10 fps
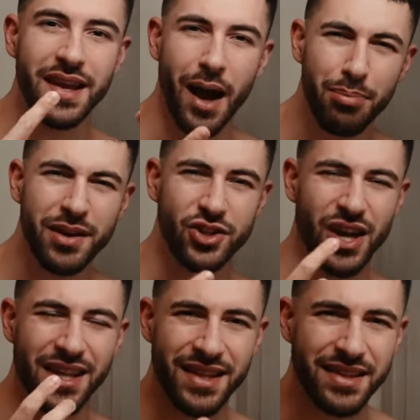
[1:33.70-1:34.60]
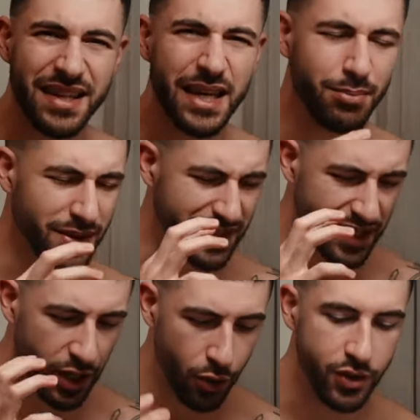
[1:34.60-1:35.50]
die Abhängigkeit, der Trieb,
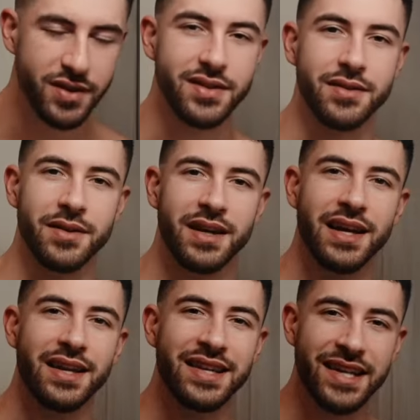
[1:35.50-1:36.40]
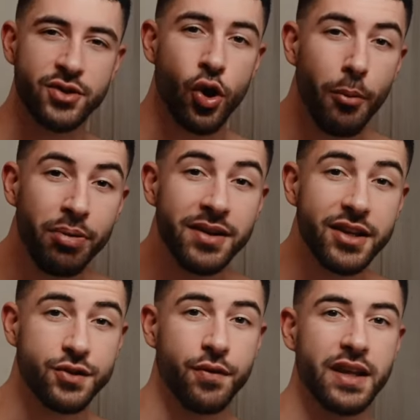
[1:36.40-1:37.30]
diese Gelüste, die entkoppeln
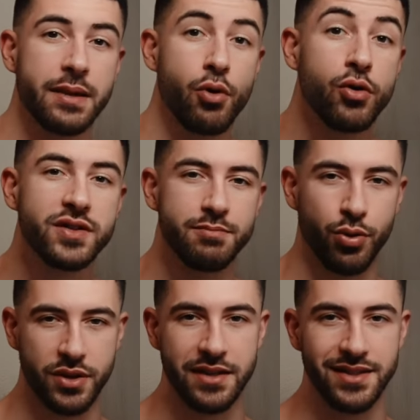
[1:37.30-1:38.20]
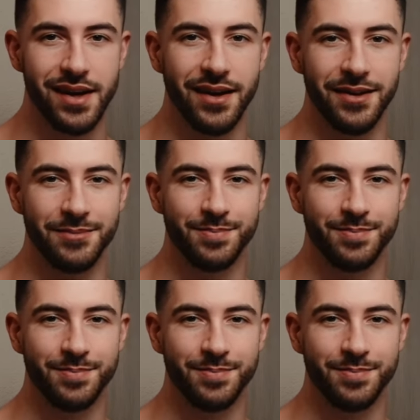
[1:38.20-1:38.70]
dich von deinem höchsten Potenzial.